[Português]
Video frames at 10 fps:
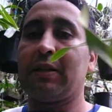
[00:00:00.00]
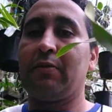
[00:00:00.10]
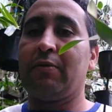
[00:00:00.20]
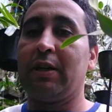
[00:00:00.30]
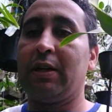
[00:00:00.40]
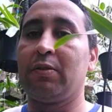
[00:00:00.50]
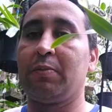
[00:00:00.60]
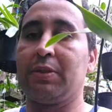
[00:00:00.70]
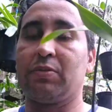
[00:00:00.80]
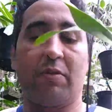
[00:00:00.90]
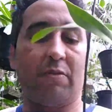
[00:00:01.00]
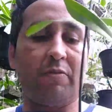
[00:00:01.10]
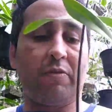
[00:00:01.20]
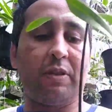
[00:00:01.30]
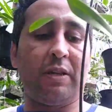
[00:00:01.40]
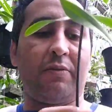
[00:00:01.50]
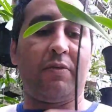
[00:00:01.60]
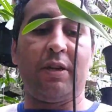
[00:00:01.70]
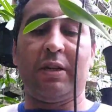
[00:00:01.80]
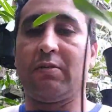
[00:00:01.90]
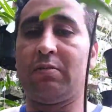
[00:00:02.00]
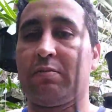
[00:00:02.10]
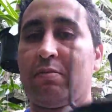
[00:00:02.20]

estar tá enviando, pessoal, vou estar tá enviando